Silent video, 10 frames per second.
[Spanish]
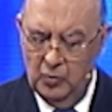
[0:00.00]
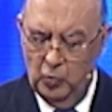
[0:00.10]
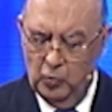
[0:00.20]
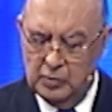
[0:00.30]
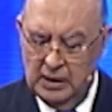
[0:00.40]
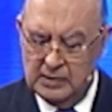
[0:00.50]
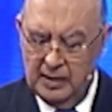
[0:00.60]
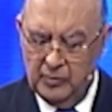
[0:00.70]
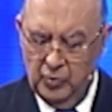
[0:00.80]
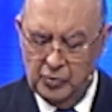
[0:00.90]
un
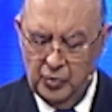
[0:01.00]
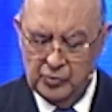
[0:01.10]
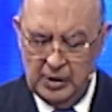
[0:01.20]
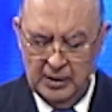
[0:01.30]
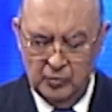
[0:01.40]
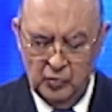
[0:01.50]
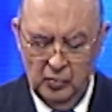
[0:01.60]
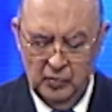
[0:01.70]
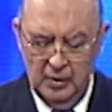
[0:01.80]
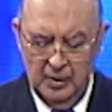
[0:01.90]
sacerdocio
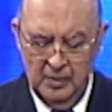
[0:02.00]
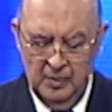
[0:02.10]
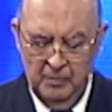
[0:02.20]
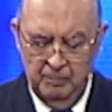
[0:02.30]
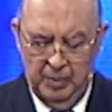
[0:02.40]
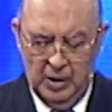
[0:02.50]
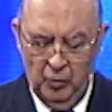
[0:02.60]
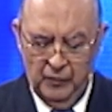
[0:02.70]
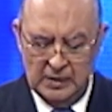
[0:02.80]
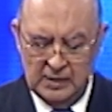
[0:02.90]
santo para
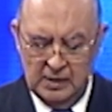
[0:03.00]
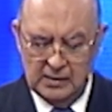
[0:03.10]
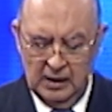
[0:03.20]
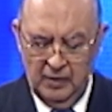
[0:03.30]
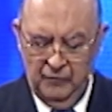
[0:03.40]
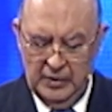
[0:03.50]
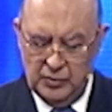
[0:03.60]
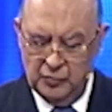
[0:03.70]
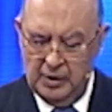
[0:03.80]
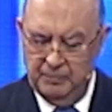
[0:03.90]
ofrecer
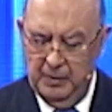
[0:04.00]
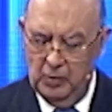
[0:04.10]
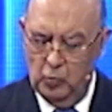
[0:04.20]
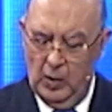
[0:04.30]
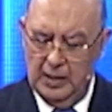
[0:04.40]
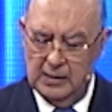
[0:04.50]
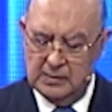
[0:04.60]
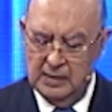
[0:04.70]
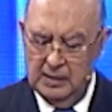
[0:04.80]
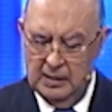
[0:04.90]
sacrificios
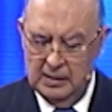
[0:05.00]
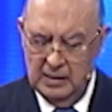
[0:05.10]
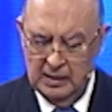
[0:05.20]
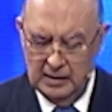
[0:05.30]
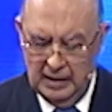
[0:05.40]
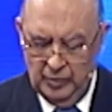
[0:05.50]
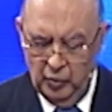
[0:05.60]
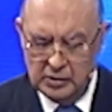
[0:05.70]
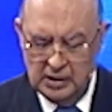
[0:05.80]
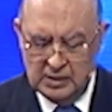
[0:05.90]
espirituales que
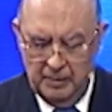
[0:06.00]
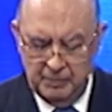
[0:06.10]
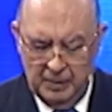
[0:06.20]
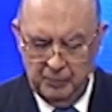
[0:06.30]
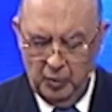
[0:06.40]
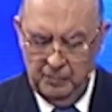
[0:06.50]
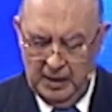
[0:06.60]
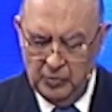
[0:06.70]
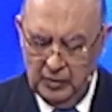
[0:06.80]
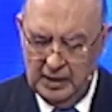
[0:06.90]
Dios acepta por
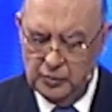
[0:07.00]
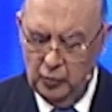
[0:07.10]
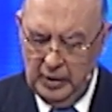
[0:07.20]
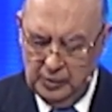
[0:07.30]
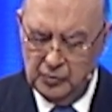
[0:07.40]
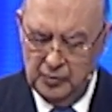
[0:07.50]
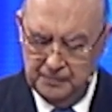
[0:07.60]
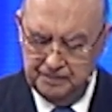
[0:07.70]
medio de Jesucristo.